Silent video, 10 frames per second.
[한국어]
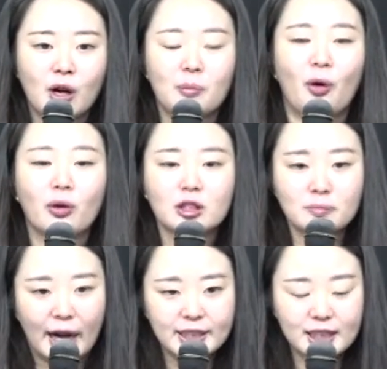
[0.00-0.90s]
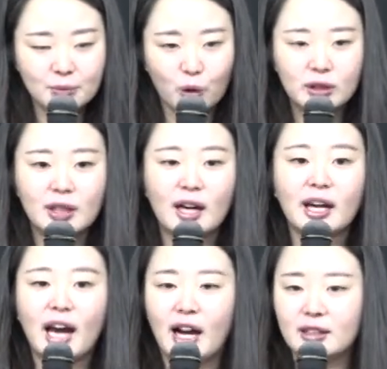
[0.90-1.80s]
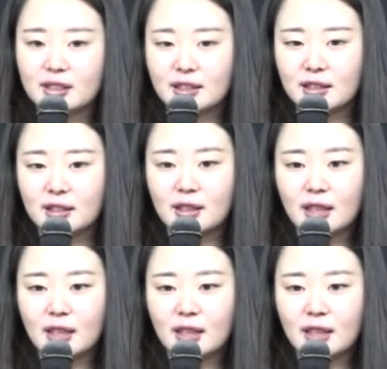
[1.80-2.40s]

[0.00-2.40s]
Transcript: 복음 받지 못하게 하는